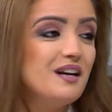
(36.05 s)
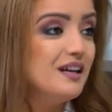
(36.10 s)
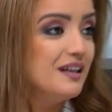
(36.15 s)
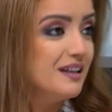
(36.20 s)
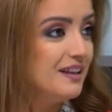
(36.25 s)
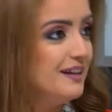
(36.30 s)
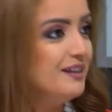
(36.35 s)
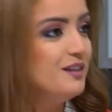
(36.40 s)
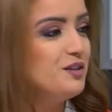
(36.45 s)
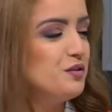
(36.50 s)

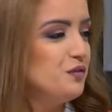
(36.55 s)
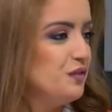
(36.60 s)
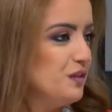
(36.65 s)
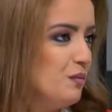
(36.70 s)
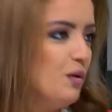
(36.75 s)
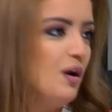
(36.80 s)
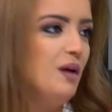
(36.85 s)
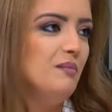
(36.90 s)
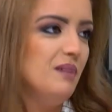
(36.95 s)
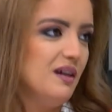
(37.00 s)
يعني شوفي
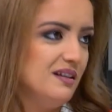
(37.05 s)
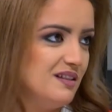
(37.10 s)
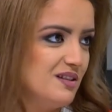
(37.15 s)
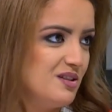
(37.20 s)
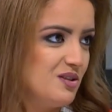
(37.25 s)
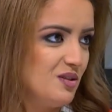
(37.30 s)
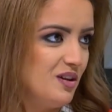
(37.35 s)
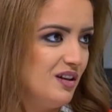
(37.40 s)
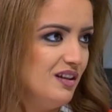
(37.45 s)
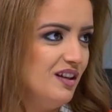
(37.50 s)
مهم هذا
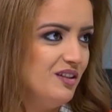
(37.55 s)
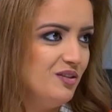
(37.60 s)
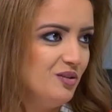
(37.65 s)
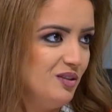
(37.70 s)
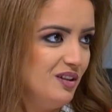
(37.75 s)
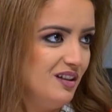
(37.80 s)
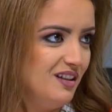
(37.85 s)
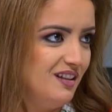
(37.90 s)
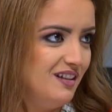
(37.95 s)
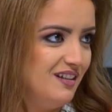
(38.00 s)
السؤال لا
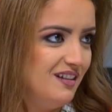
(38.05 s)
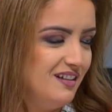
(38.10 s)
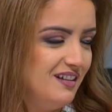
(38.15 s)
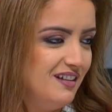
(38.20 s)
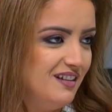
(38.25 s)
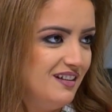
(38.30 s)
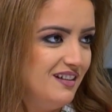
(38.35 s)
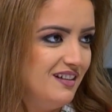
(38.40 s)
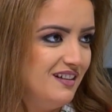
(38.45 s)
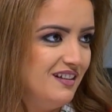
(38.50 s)
تقولي لي مهم
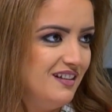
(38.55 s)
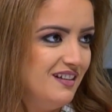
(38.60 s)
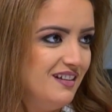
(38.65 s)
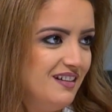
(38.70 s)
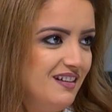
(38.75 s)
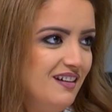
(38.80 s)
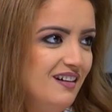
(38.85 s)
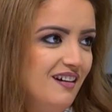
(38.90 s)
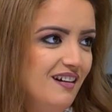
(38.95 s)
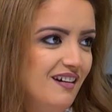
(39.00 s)
جدا
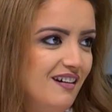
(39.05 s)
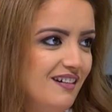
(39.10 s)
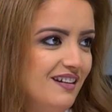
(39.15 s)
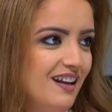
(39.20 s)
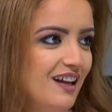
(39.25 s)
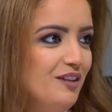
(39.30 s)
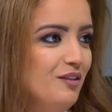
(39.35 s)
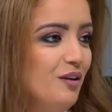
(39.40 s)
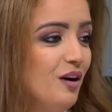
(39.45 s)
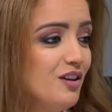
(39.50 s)
روان اه
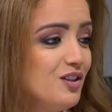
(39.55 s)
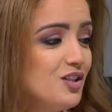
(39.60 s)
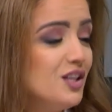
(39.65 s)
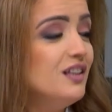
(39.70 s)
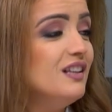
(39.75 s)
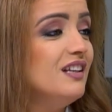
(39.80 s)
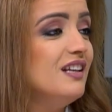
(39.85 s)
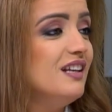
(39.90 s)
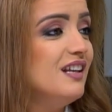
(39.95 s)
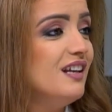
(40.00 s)
لانه عن
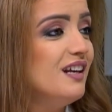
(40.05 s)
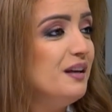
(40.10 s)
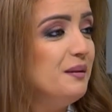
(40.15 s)
جد